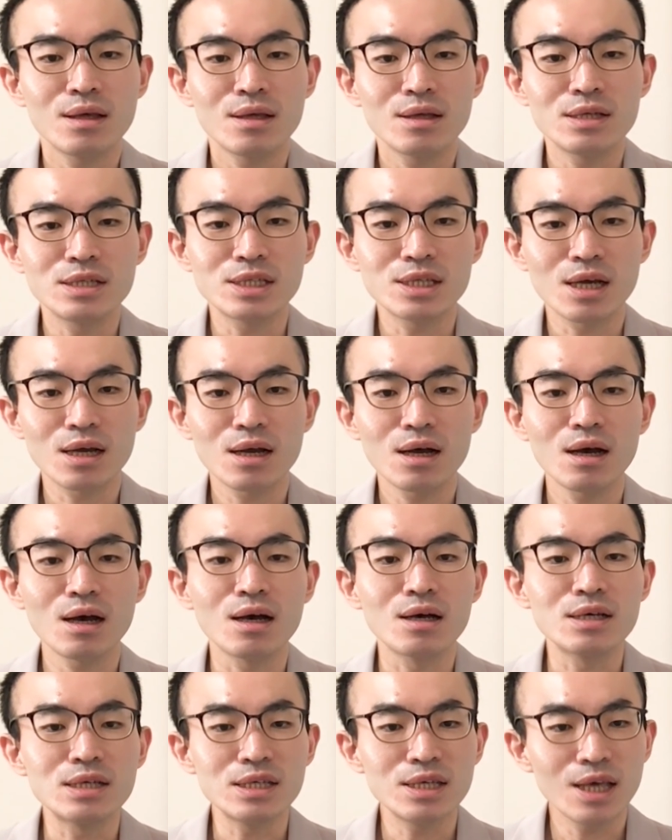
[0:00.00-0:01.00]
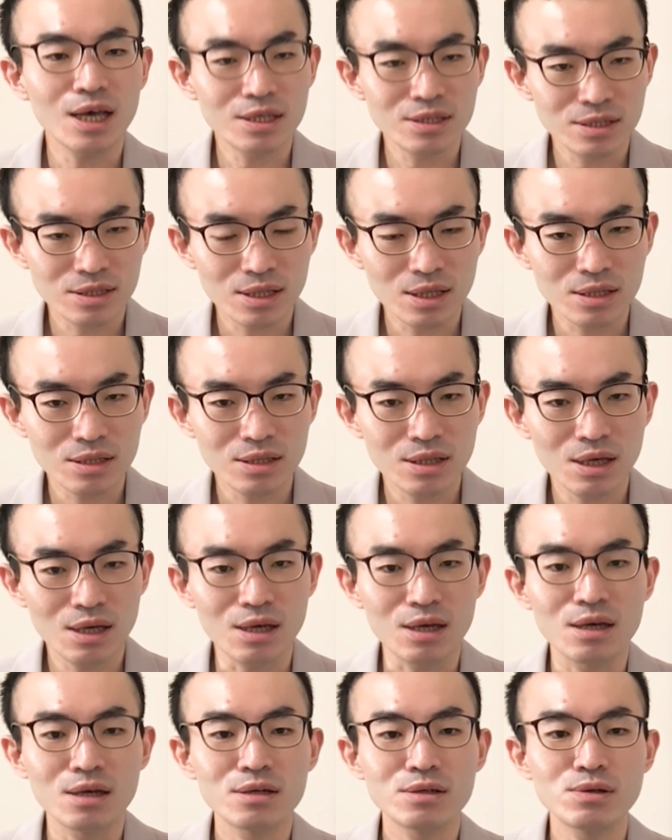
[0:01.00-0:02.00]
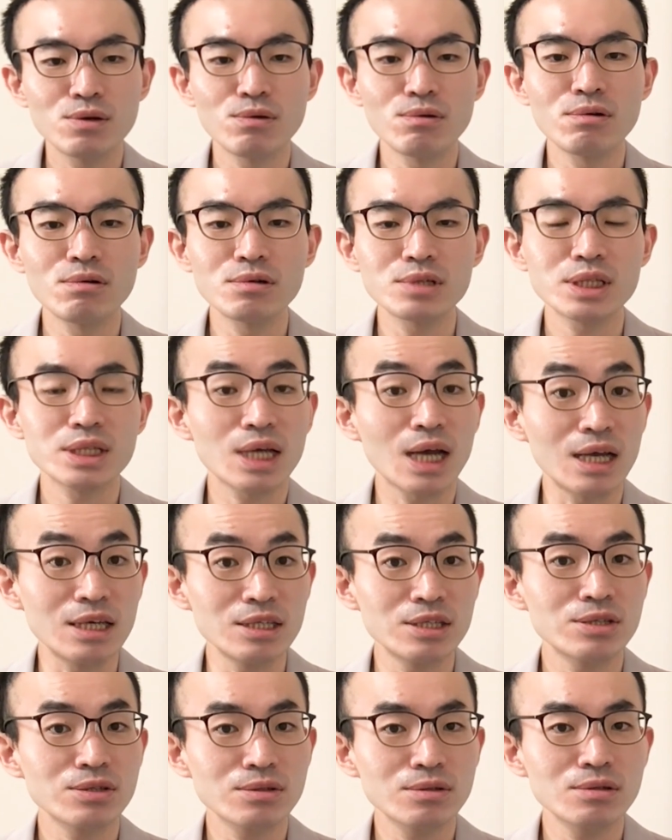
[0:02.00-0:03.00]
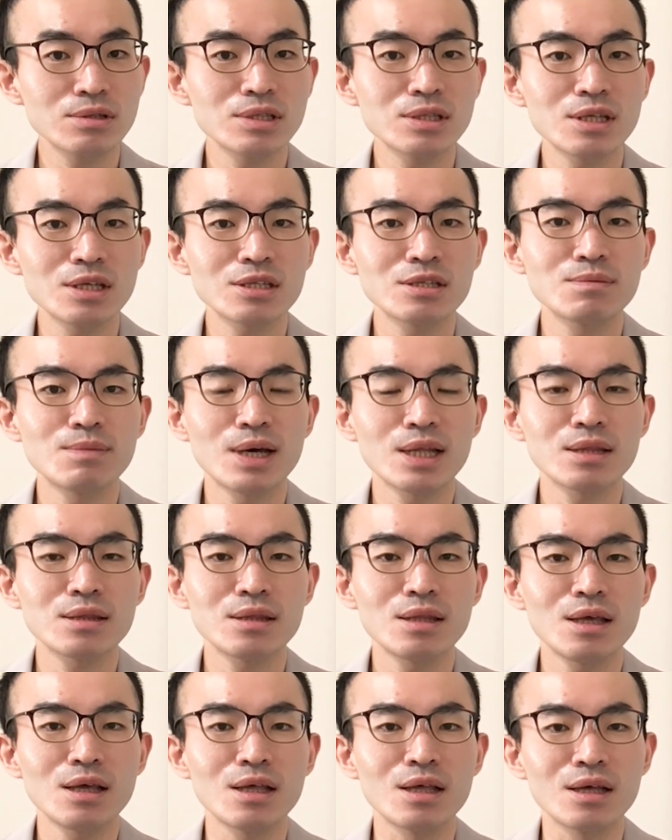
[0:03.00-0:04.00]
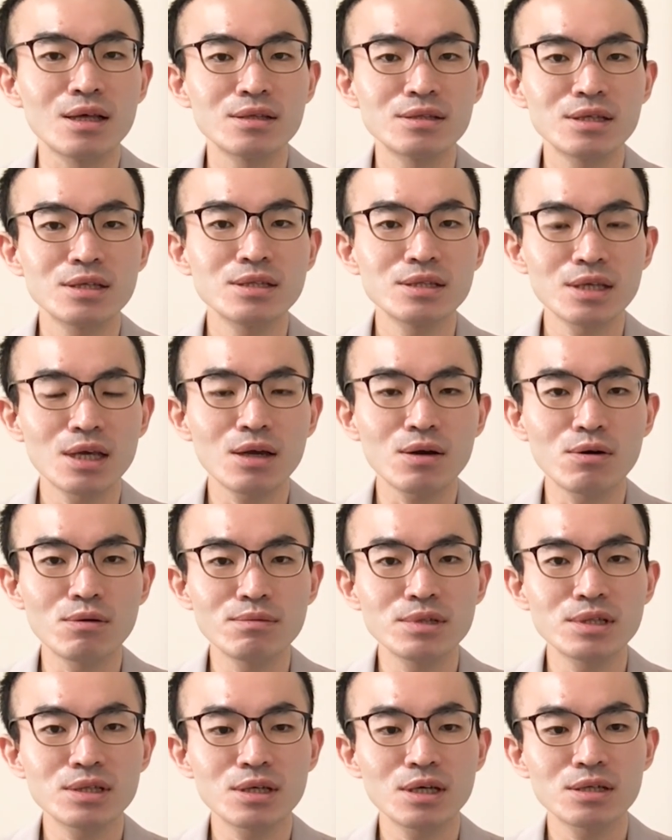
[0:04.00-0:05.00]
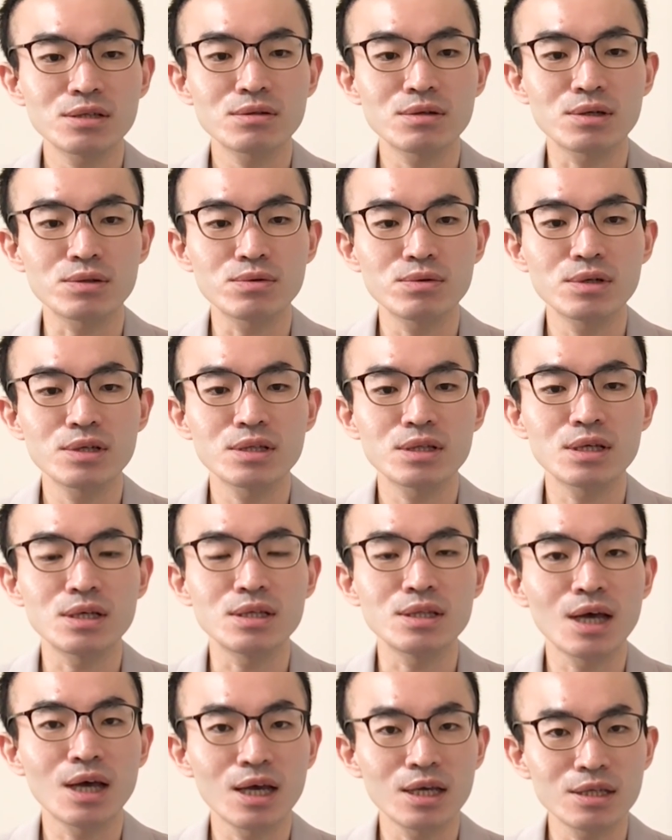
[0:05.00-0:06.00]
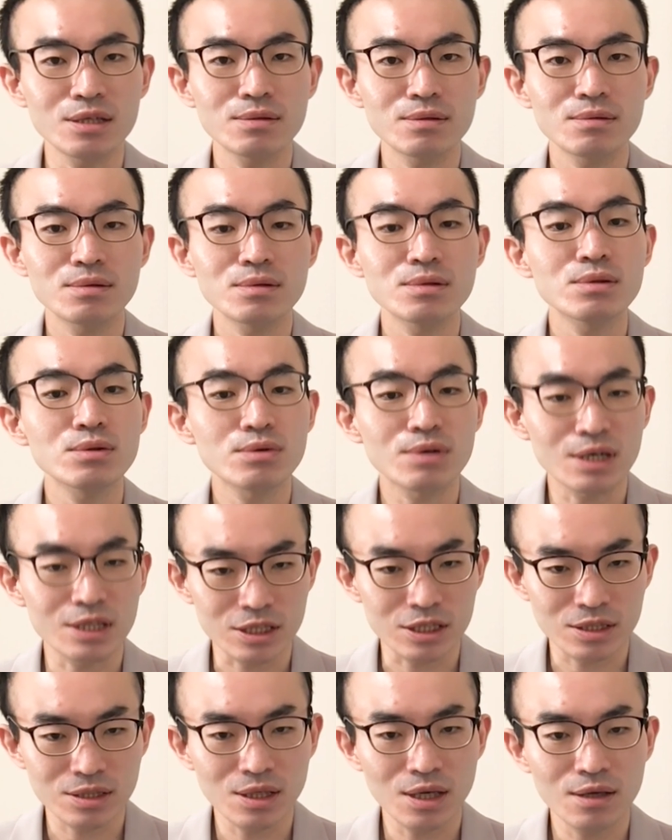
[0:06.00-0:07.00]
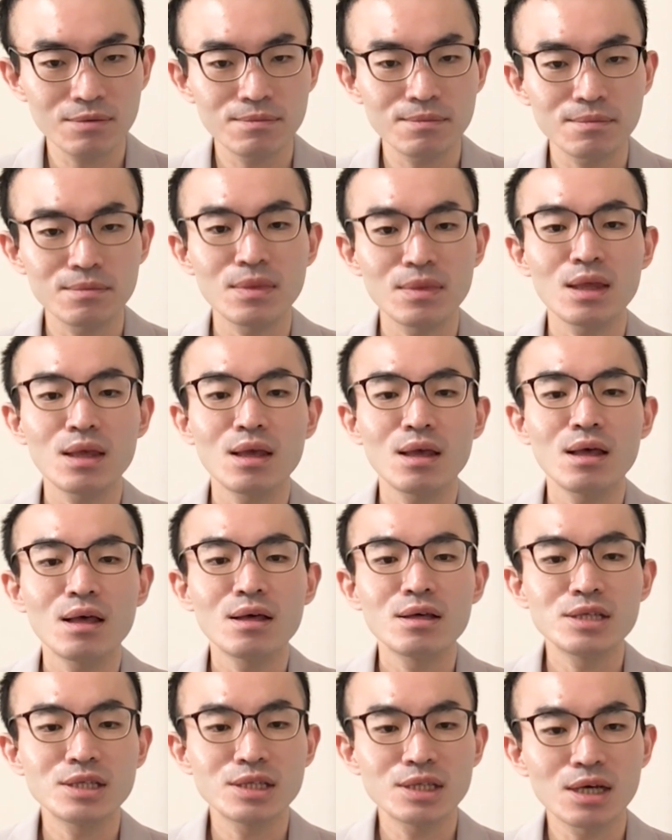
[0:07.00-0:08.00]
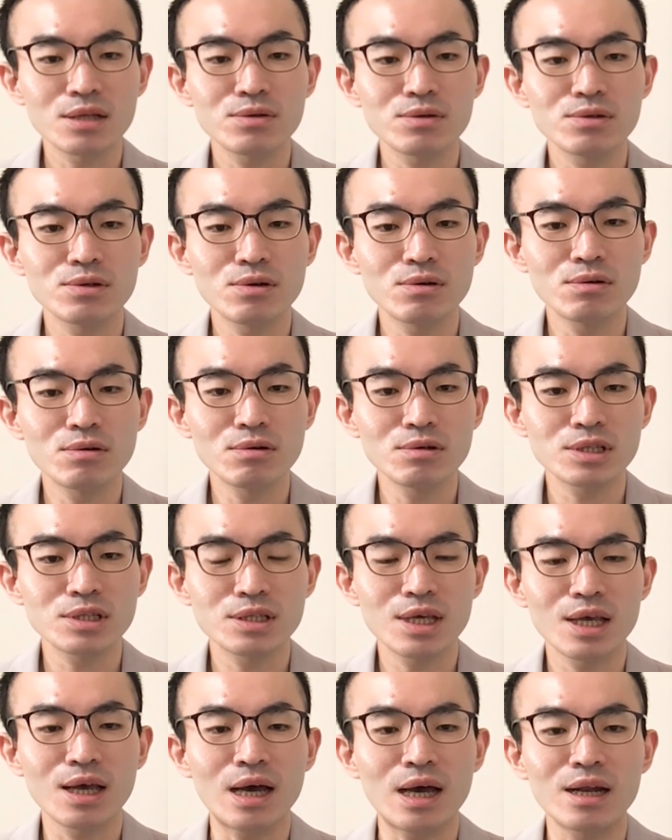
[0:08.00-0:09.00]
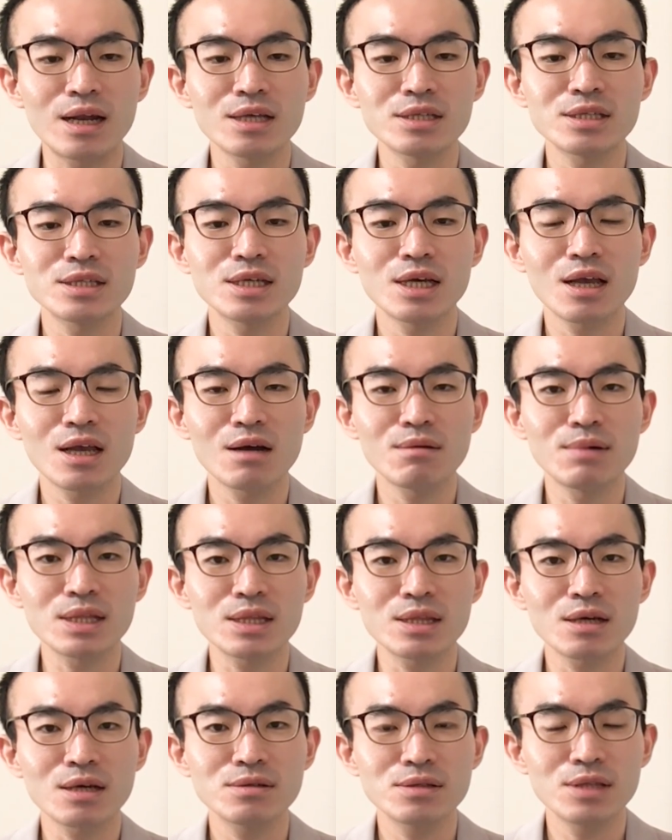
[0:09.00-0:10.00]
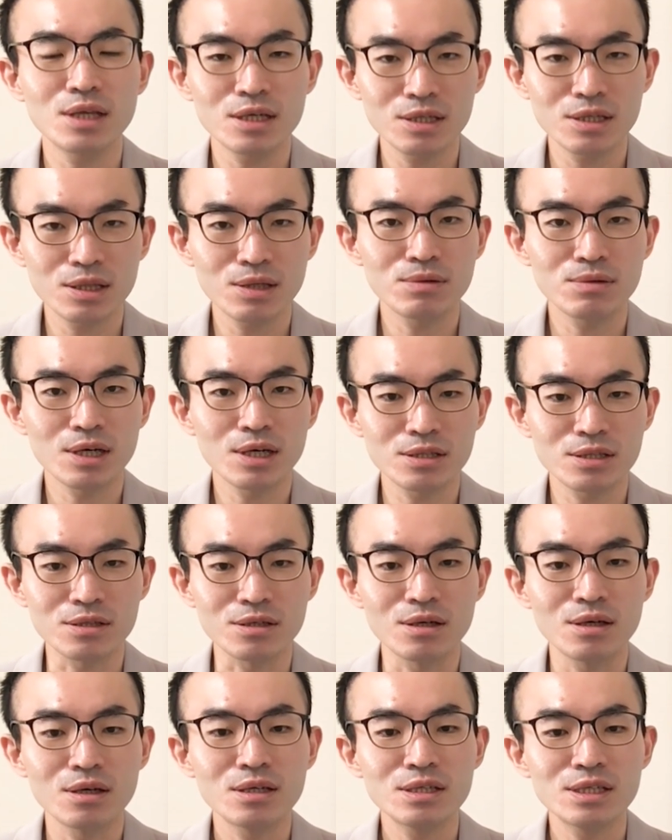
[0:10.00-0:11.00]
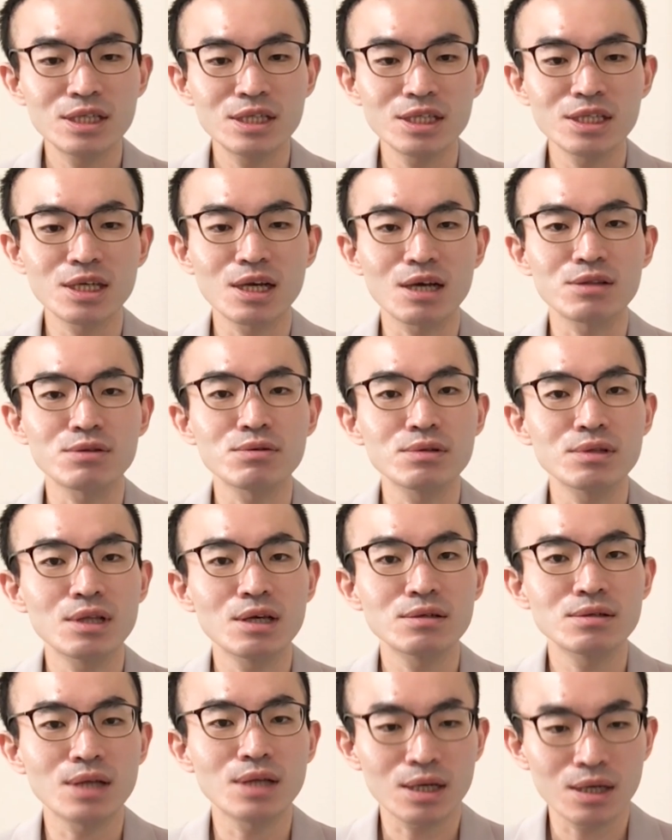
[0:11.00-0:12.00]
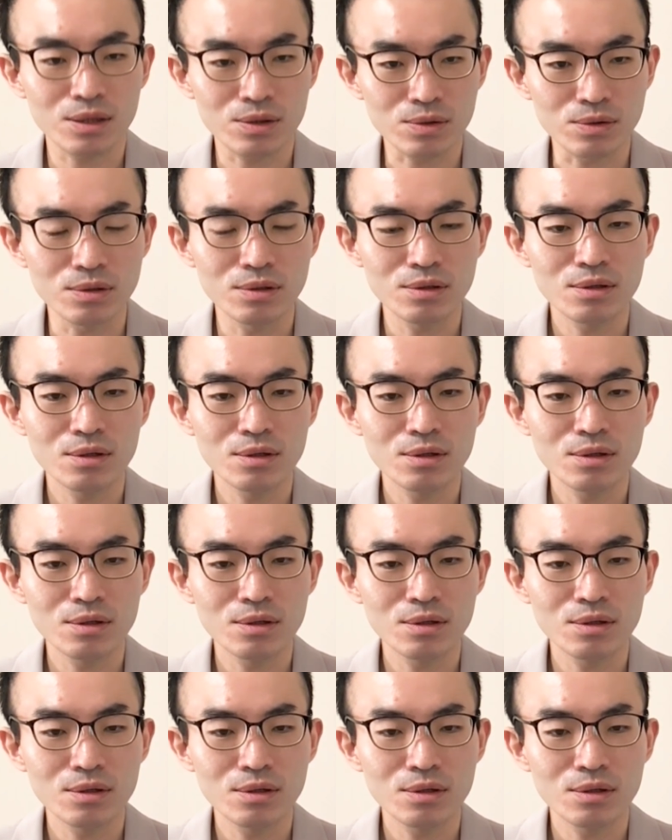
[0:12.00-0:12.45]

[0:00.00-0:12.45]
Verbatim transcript: 医者が威圧的で、療法士が萎縮してしまって、全然コミュニケーションは取れていないとかですね。医者と療法士で話し合いが全くできておらず、指示が飛んでいるだけと